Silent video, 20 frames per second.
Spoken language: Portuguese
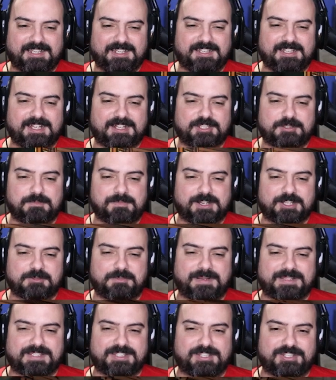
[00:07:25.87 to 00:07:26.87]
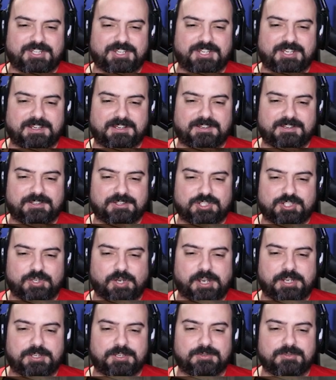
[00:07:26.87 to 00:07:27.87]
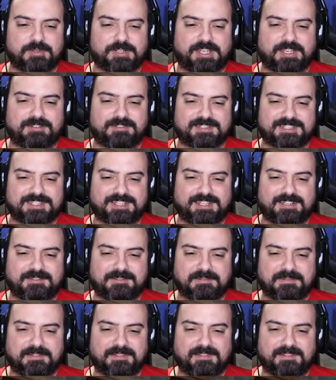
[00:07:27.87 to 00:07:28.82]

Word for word: Ele dá tipo uma espécie de shoryuken, não sei.